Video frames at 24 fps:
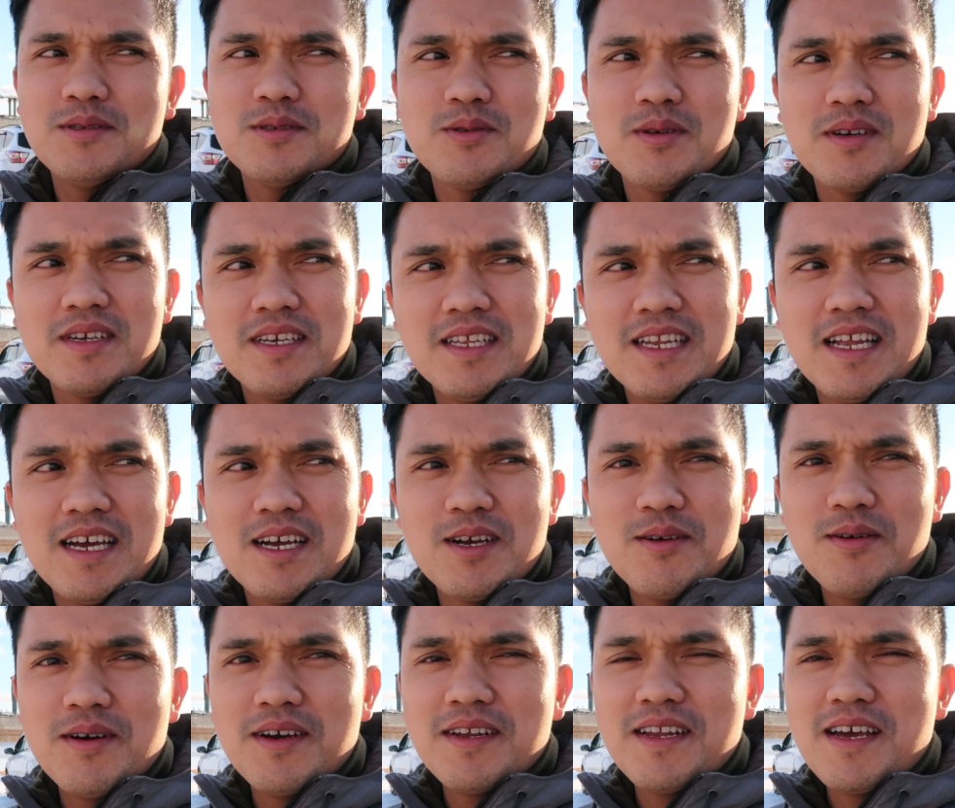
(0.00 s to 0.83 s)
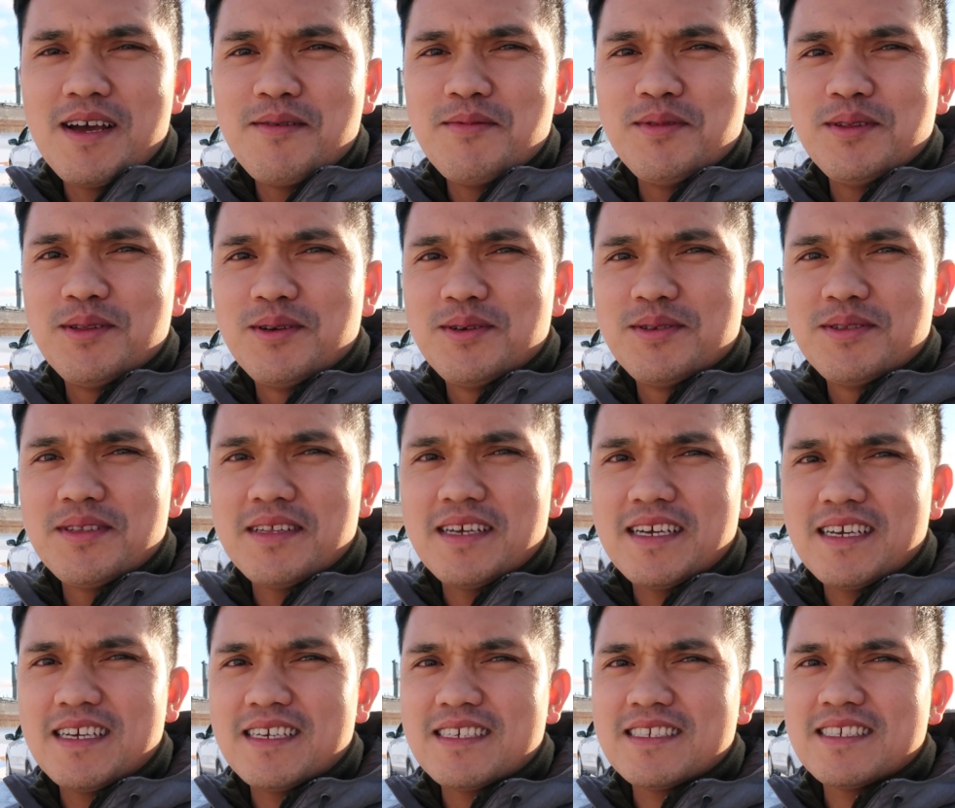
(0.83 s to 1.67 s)
So ang ginagawa namin
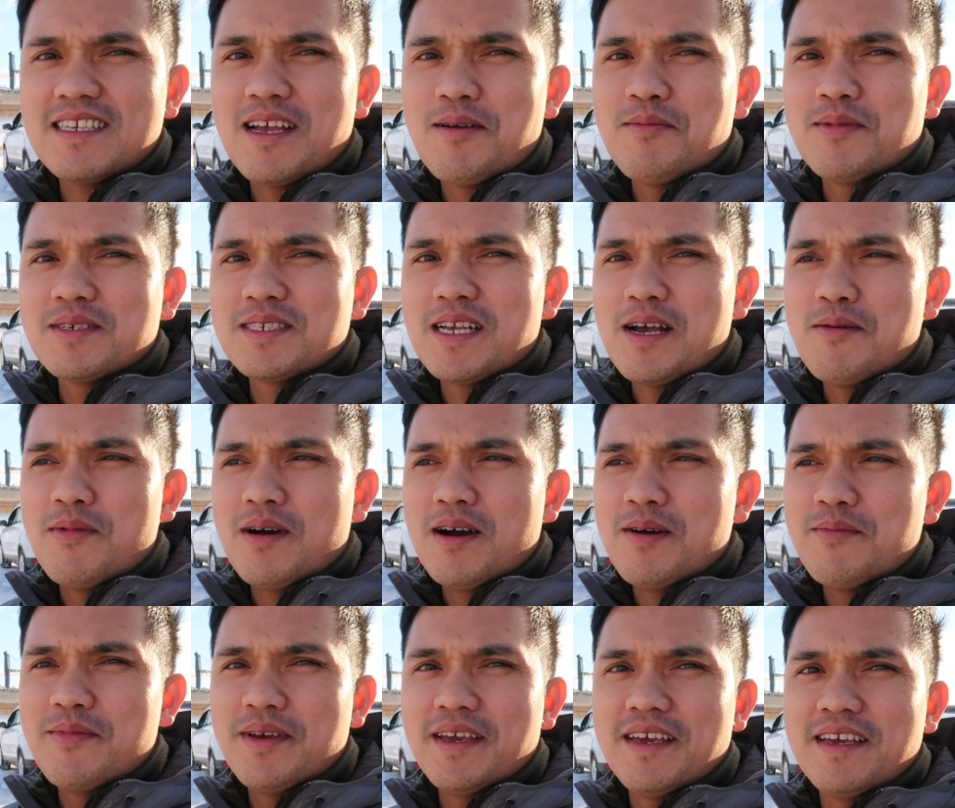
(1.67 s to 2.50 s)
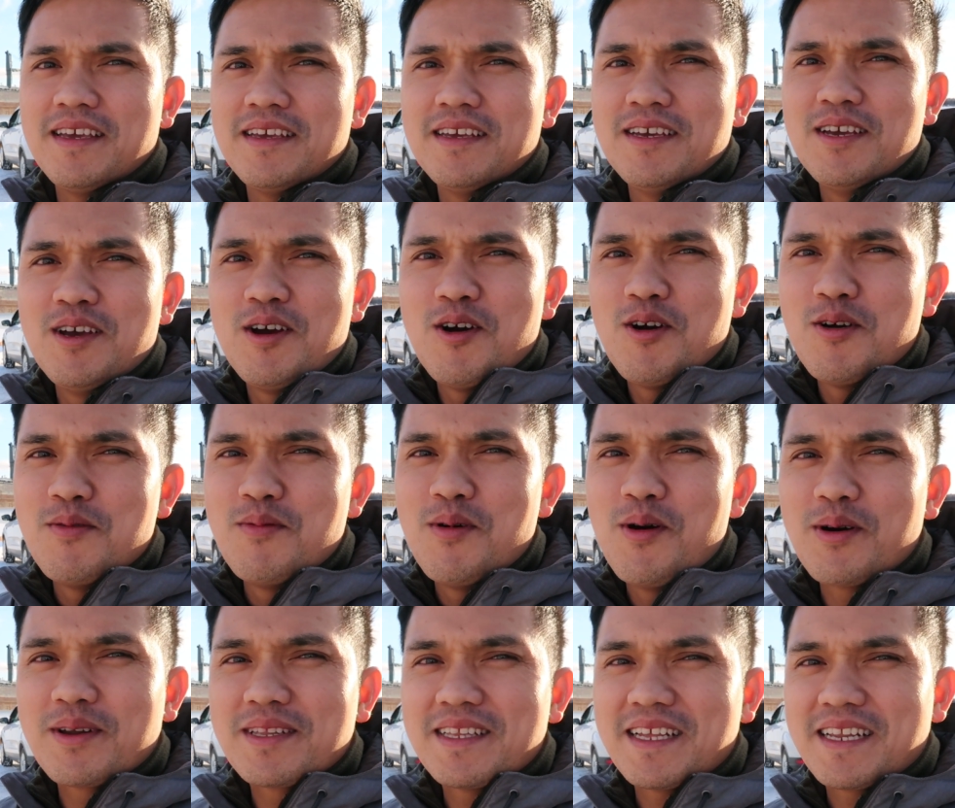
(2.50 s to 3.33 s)
doon, uh, sama-sama kami,
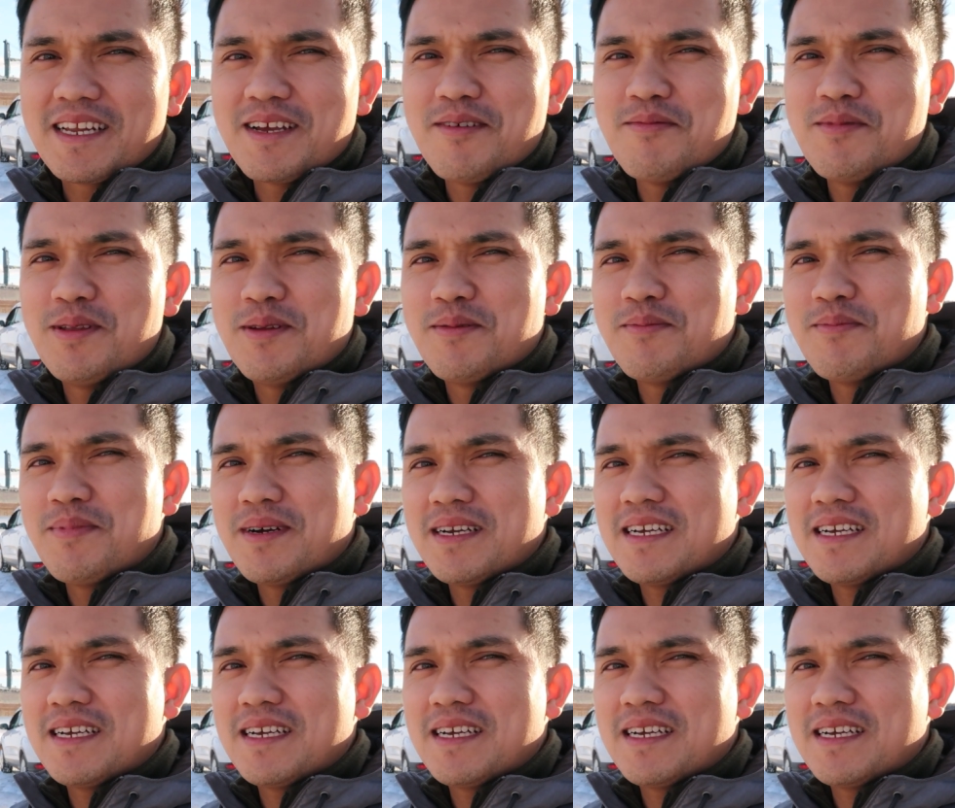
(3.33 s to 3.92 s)
umuorder kami ng